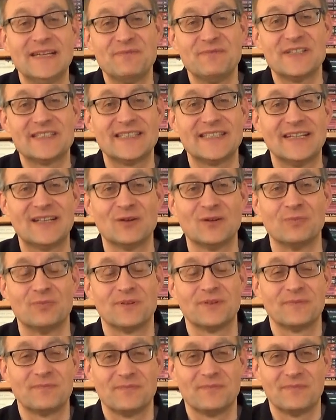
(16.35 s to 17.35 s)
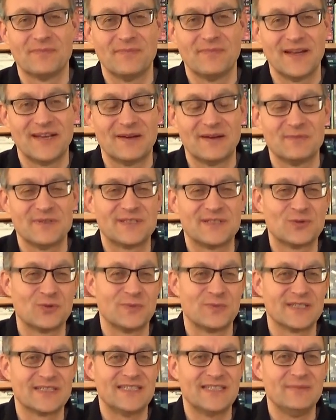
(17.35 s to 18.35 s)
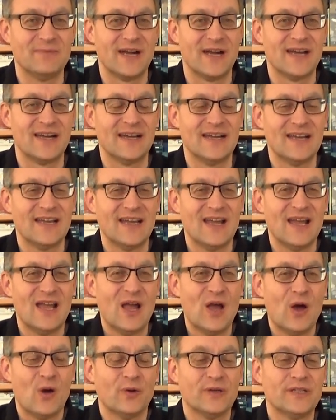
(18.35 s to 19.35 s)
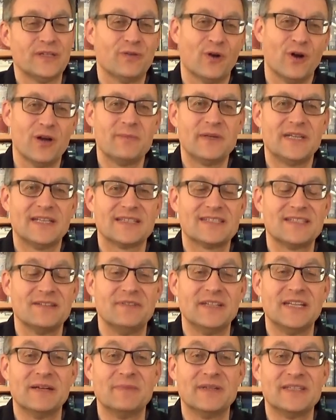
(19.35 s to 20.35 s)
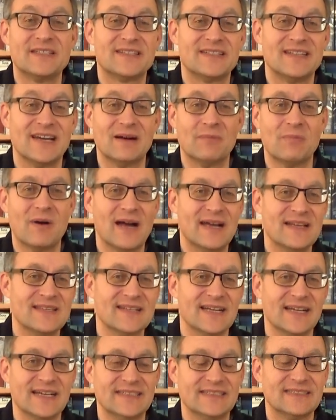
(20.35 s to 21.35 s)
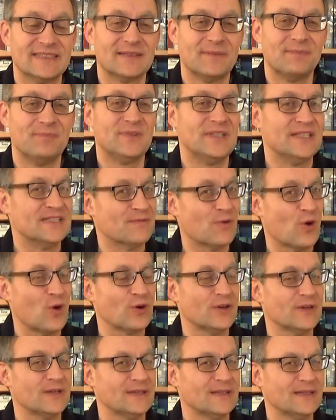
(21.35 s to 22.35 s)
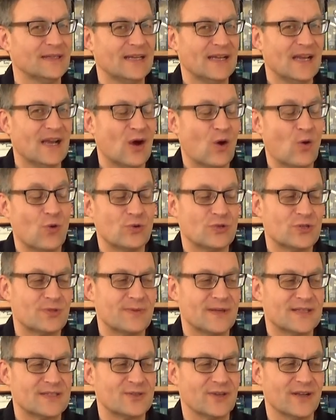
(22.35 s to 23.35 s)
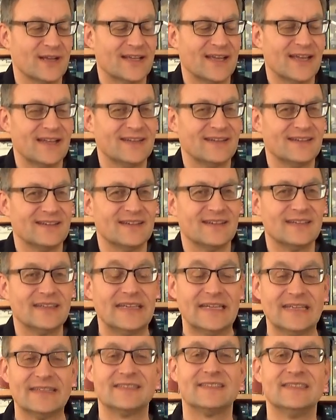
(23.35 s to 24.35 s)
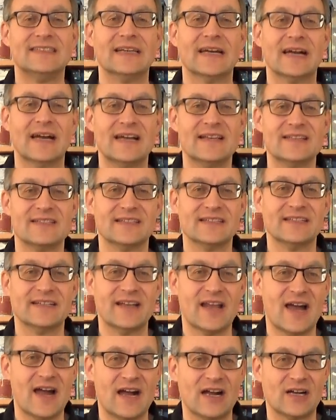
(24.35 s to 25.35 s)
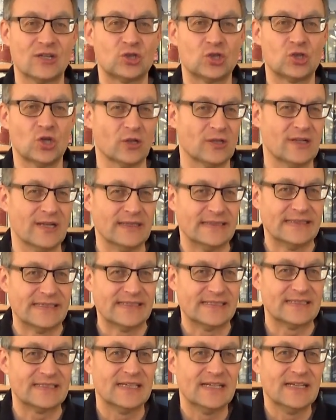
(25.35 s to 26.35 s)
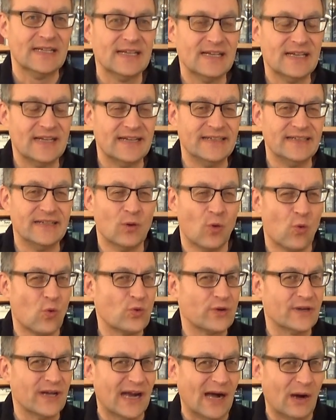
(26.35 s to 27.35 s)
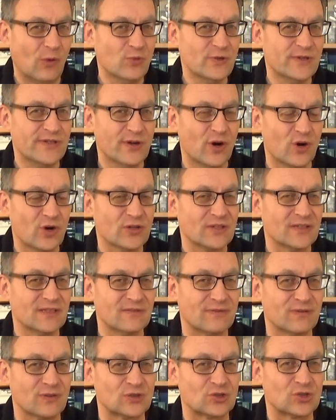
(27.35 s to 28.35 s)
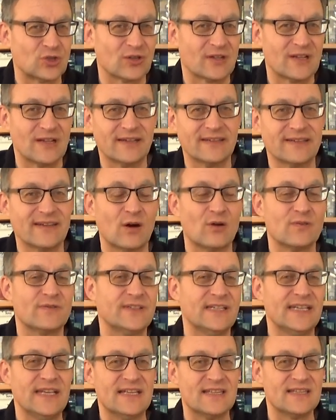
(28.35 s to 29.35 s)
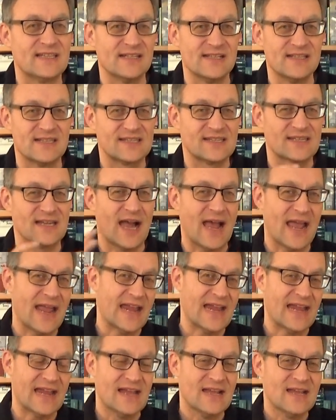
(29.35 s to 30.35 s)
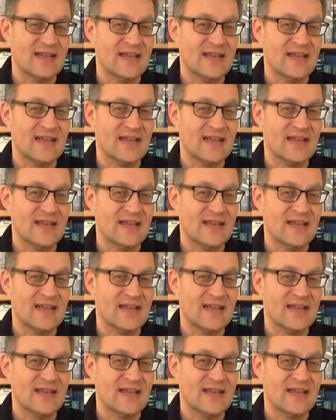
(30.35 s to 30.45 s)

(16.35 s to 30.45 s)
hier im Whisky Club. Mein Name ist Thomas Thiemeyer und ich freue mich, dass ihr wieder mit dabei seid. Diese Woche, unschwer zu erkennen, geht die Reise nach Schottland, in den hohen, rauen Norden von Schottland auf die Insel Skye,